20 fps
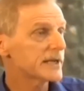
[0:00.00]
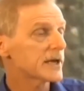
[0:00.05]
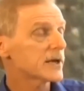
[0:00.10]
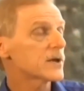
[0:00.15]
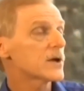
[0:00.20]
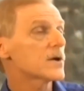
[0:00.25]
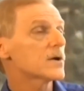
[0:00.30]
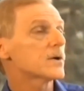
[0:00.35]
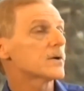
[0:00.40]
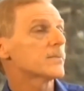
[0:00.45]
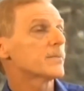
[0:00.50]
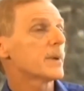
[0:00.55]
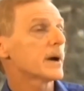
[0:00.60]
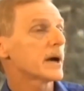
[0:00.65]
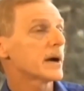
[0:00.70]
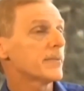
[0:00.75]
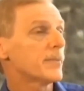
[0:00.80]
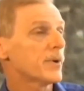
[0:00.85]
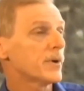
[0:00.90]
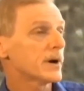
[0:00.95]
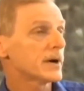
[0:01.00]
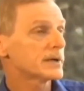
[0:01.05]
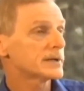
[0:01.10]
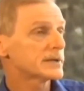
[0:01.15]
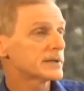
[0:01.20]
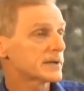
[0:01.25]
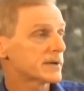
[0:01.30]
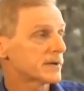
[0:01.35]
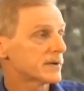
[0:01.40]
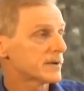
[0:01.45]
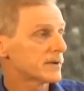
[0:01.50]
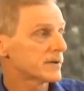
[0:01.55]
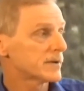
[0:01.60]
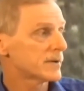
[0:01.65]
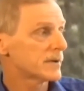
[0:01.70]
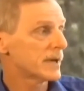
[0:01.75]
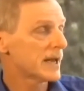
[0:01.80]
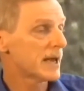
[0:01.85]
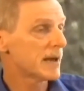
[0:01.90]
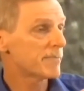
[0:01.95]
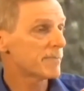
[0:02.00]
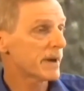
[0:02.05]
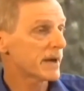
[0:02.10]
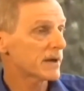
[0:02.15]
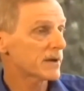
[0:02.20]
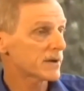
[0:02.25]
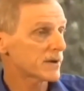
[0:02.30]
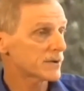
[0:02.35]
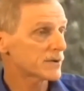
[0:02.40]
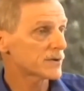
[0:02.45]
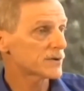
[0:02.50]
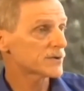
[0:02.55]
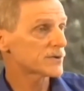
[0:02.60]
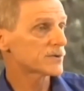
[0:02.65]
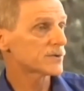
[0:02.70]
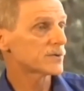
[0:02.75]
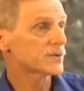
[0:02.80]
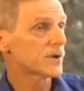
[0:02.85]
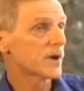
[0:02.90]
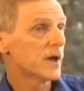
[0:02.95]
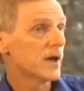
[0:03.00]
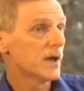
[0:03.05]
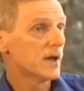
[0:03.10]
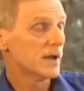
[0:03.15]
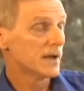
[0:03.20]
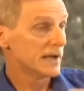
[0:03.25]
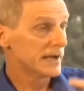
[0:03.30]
intérieure par rapport à ce que l'impact que tu as sur